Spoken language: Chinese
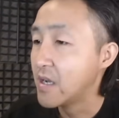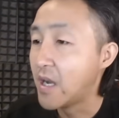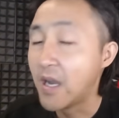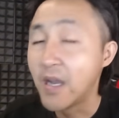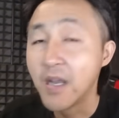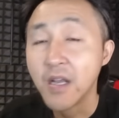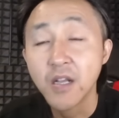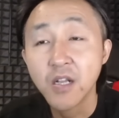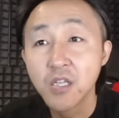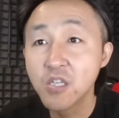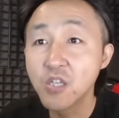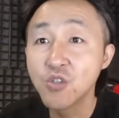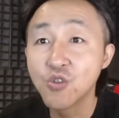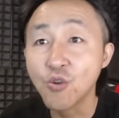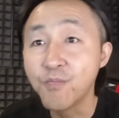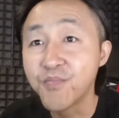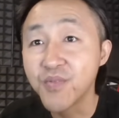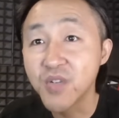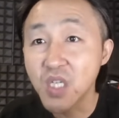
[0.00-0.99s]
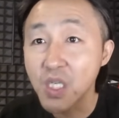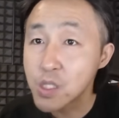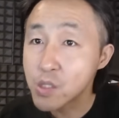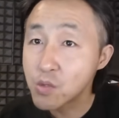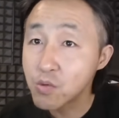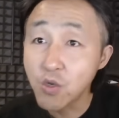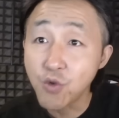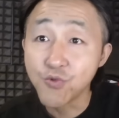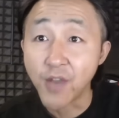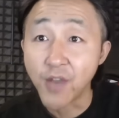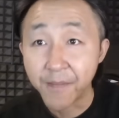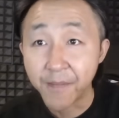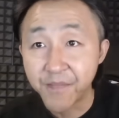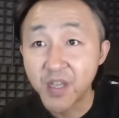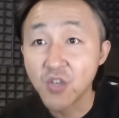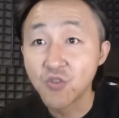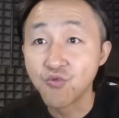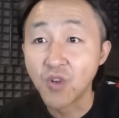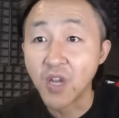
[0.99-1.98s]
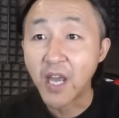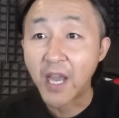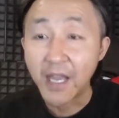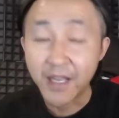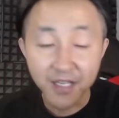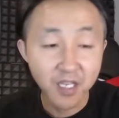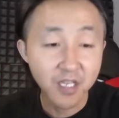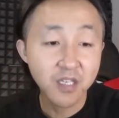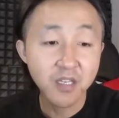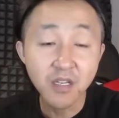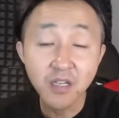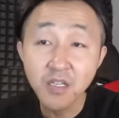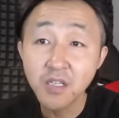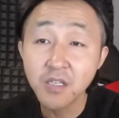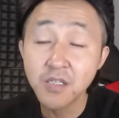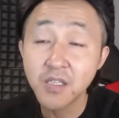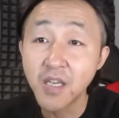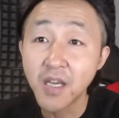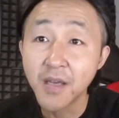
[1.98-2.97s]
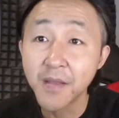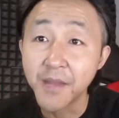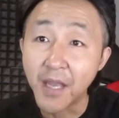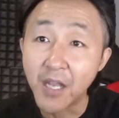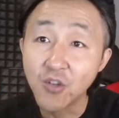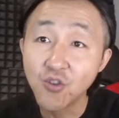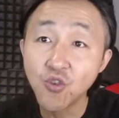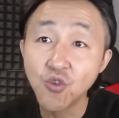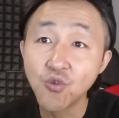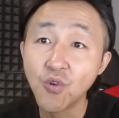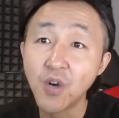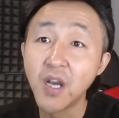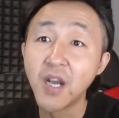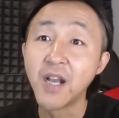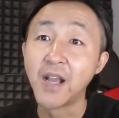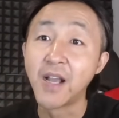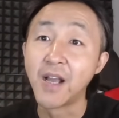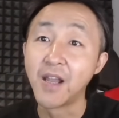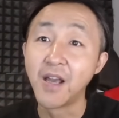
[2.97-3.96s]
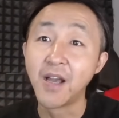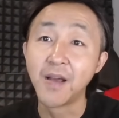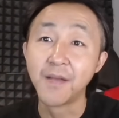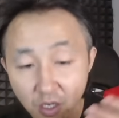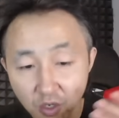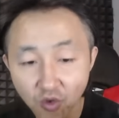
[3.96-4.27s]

哎，这都不是虽远必诛了，已经是在南中国海了。